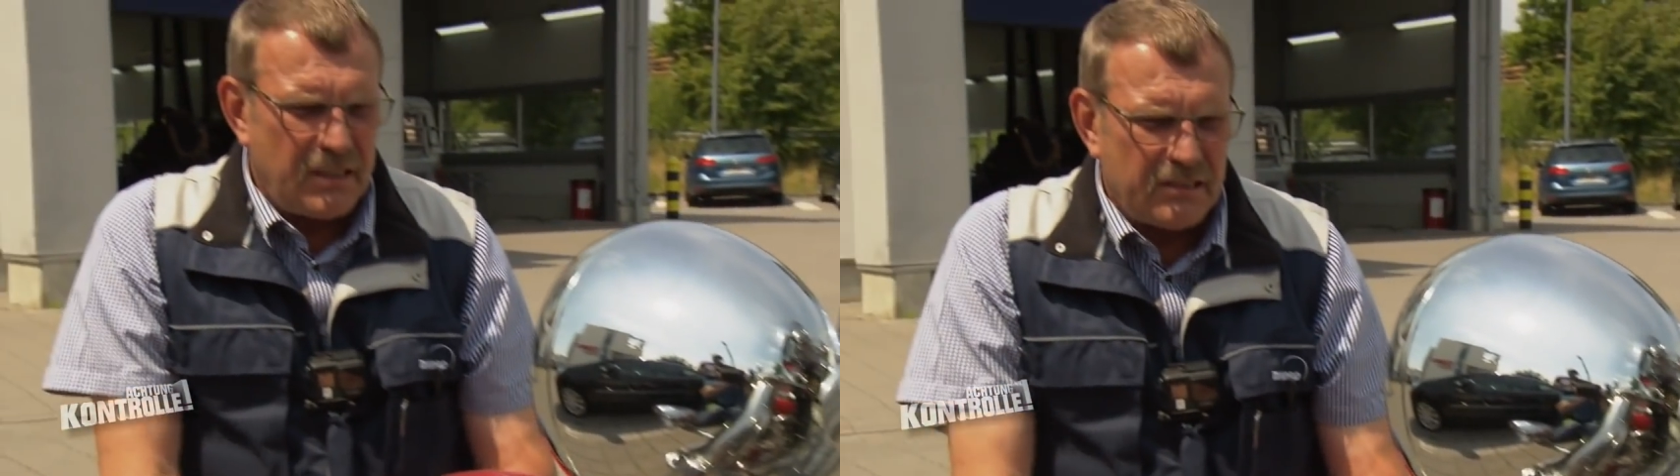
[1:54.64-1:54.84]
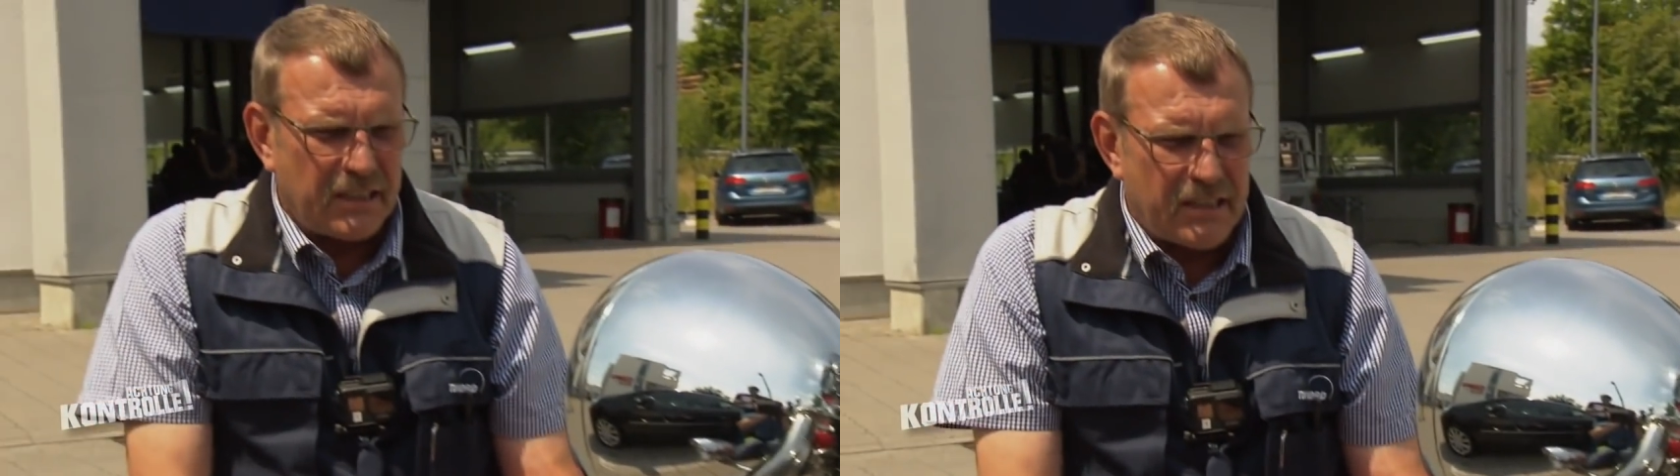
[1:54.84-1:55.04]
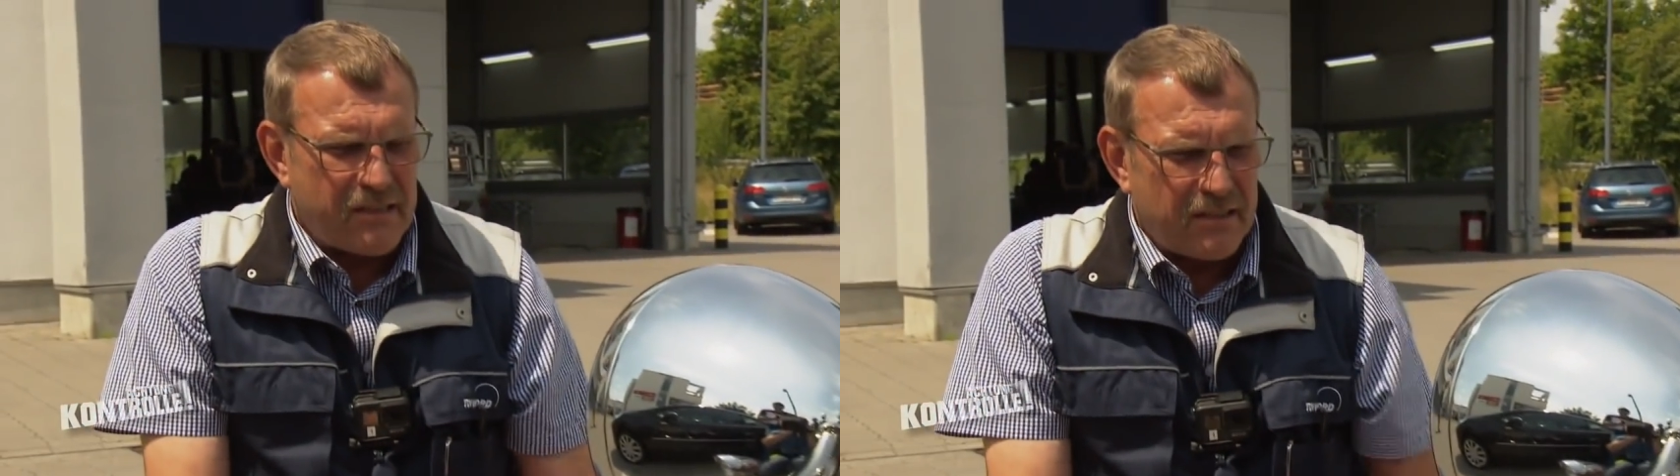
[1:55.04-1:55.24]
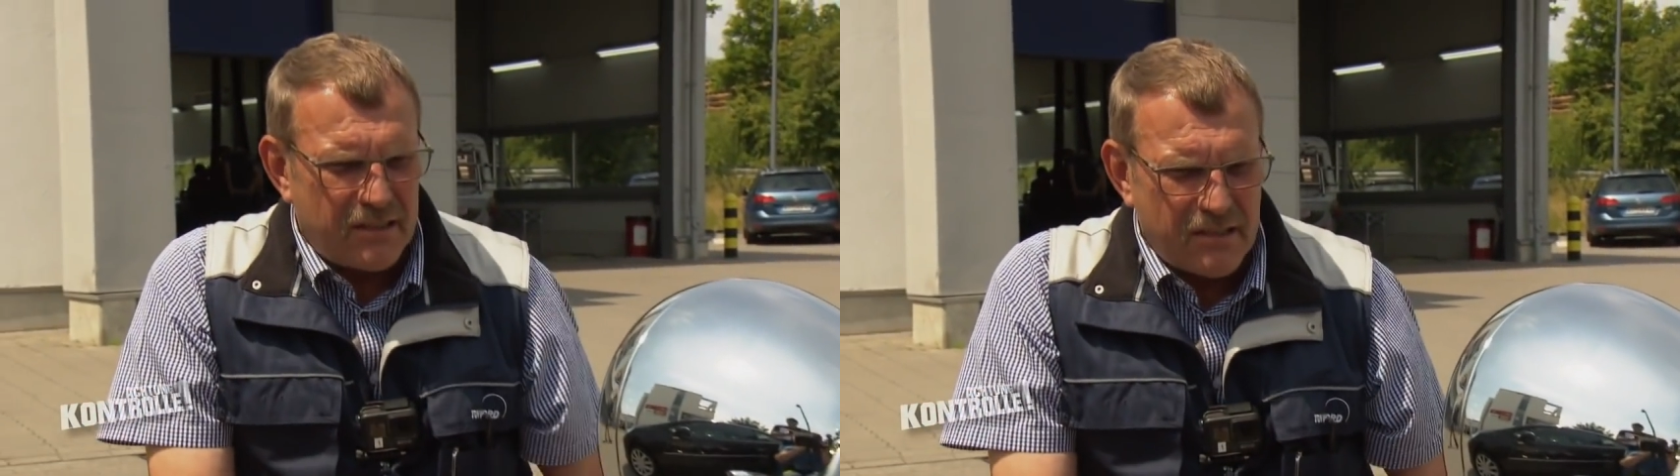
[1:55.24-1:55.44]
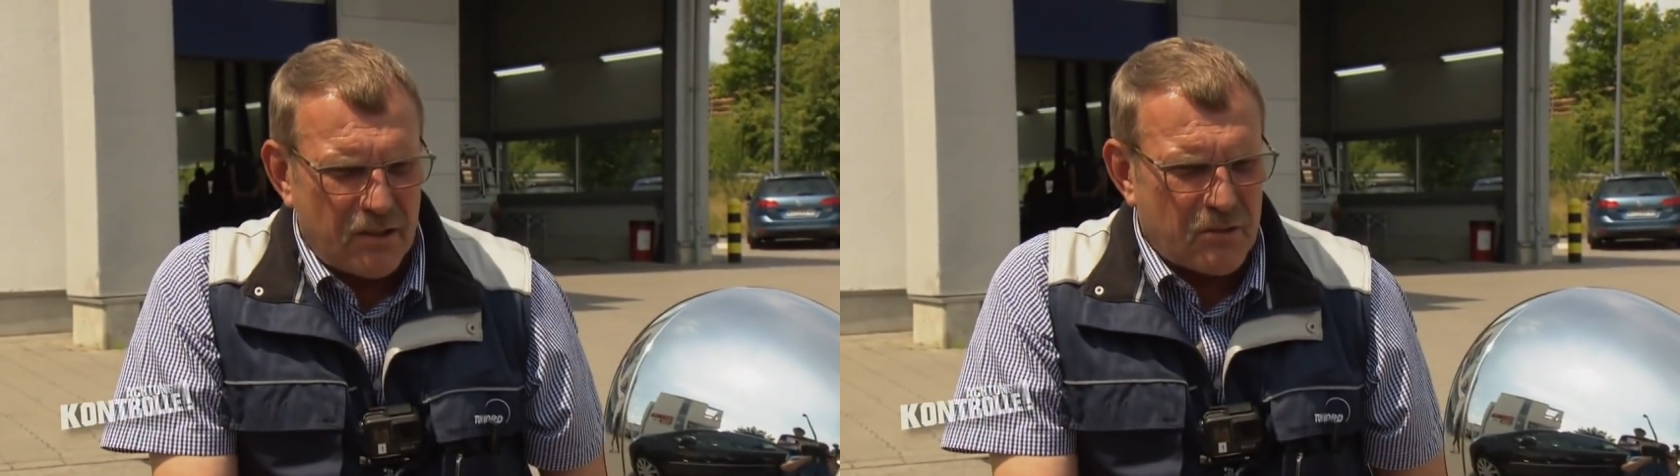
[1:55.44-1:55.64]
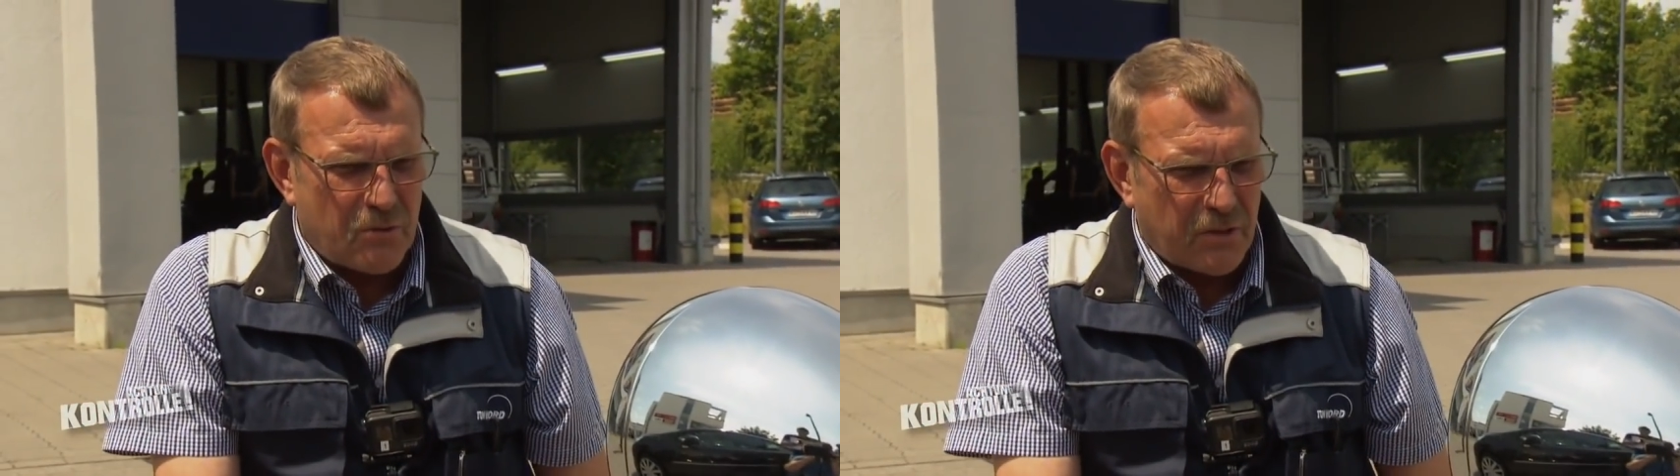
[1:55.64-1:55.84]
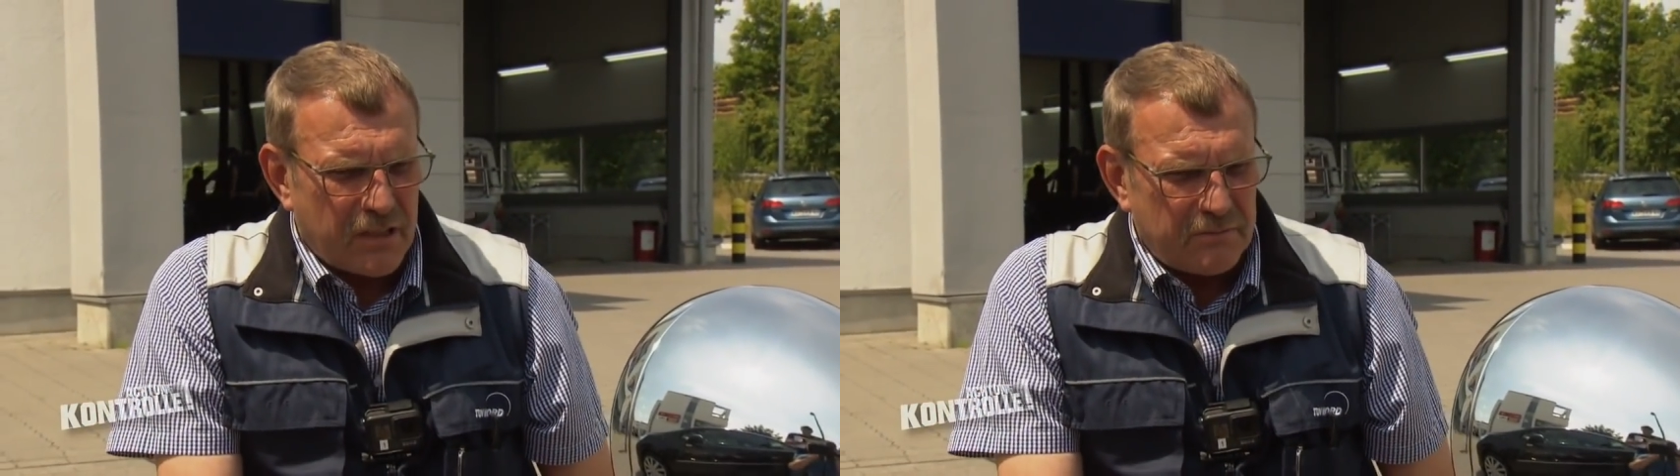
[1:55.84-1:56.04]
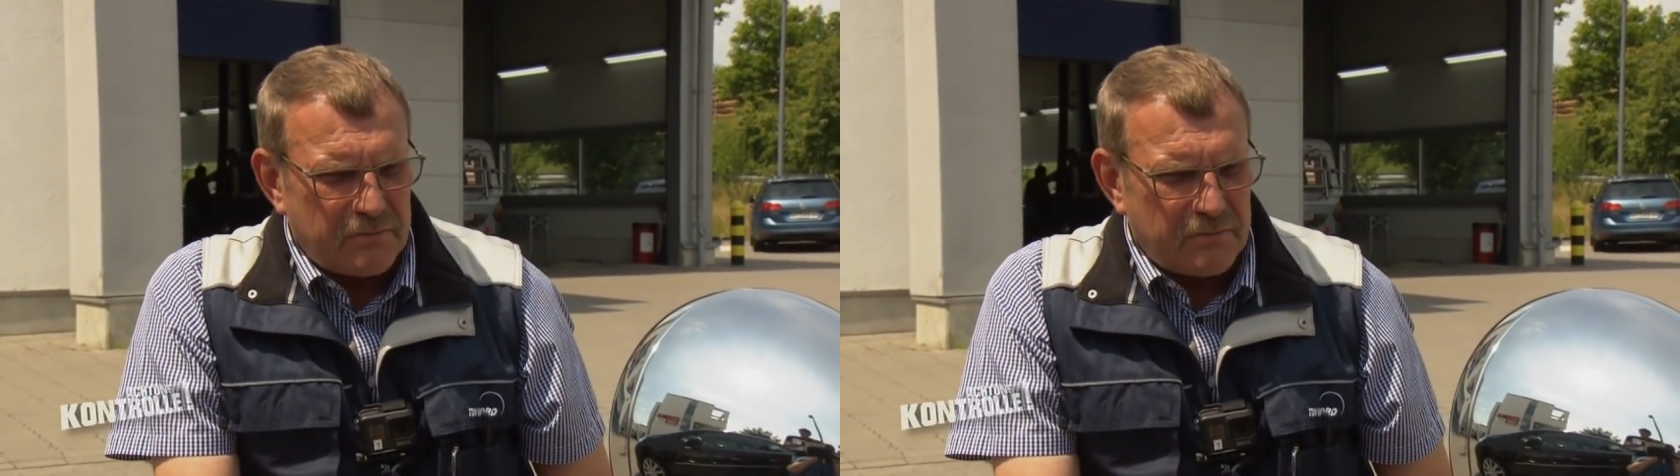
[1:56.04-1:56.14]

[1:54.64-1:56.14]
ist nichts, ist alles gut.